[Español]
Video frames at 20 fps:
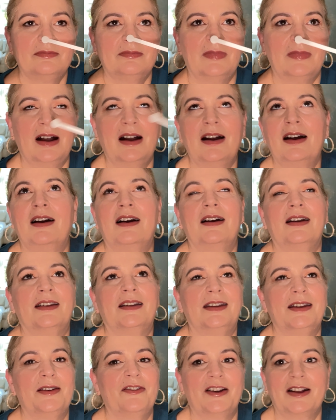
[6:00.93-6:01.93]
¡Ay,
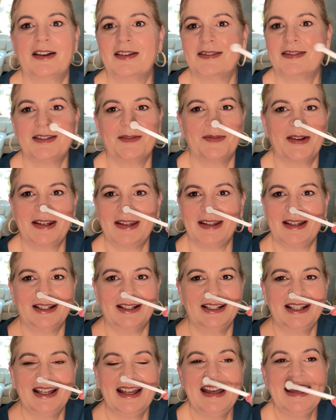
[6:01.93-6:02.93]
qué fragancia más rica!
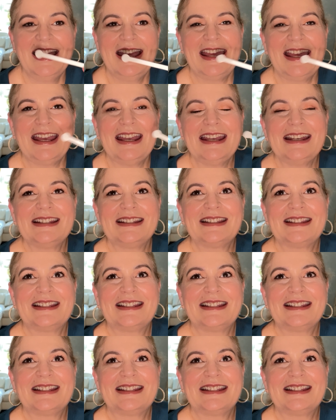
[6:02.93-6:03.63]
Es